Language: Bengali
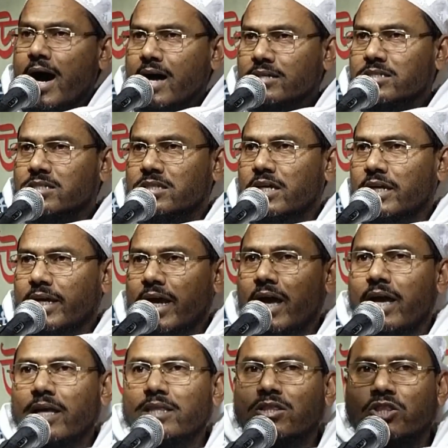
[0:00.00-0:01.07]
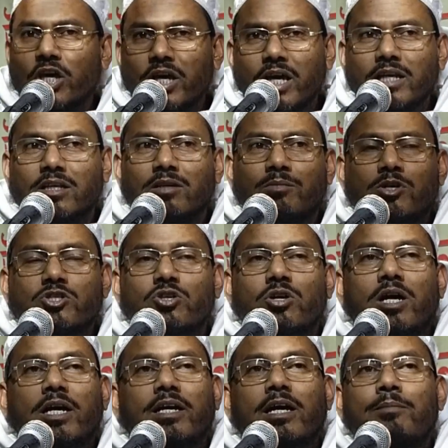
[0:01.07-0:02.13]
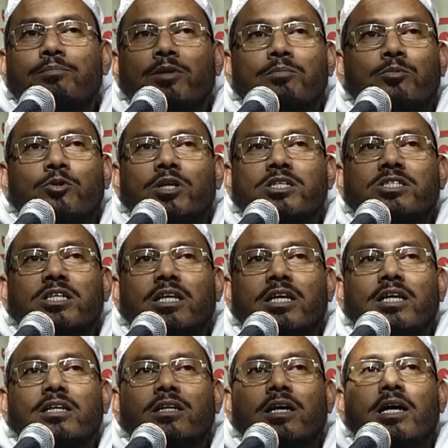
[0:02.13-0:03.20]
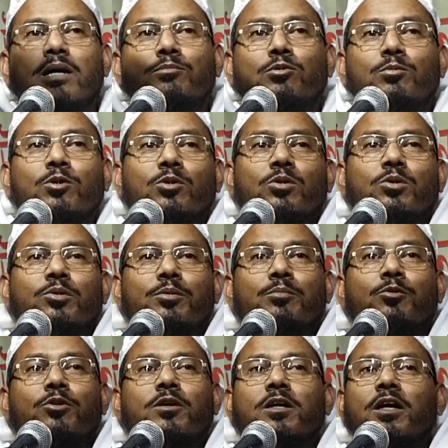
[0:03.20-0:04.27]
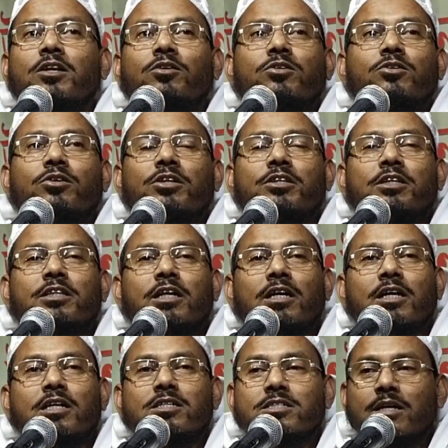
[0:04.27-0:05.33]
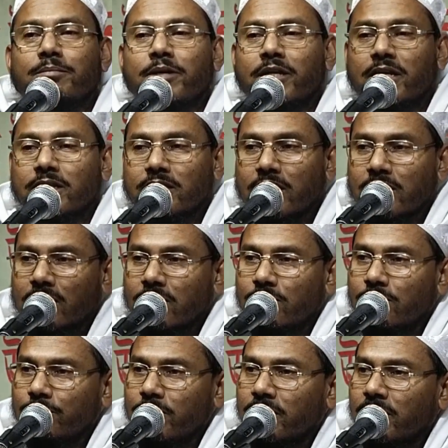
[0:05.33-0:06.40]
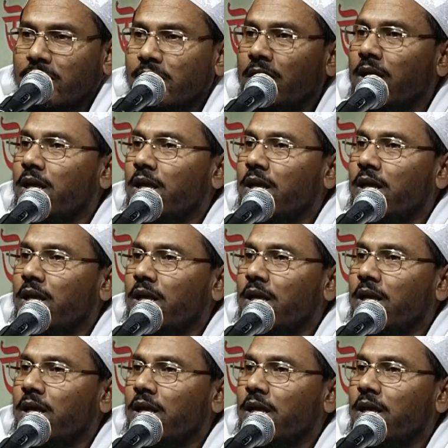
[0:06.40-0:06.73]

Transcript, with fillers: আজ থেকে তিন বছর আগে আপনি বলেছিলেন আবু বকর মক্কা নগরীতে থাকা যাবে না থাকা হবে না